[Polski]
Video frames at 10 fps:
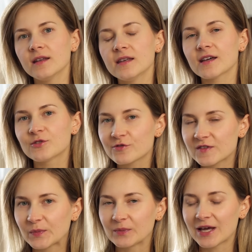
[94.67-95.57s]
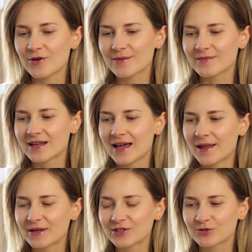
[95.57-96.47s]
Jak już wspomniałam, e,
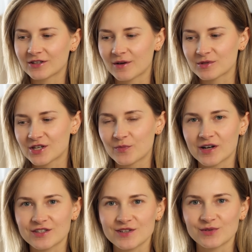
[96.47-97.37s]
elementy, które Wam dzisiaj pokażę,